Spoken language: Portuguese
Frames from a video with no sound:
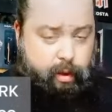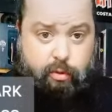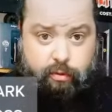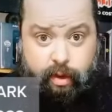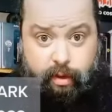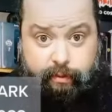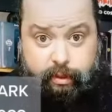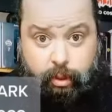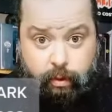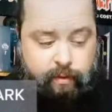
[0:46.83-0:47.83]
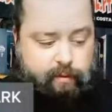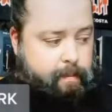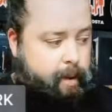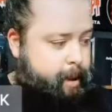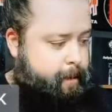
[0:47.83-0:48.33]
vamos ver a versão em
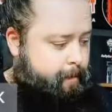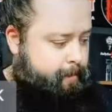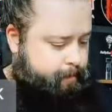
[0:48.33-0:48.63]
vermelho.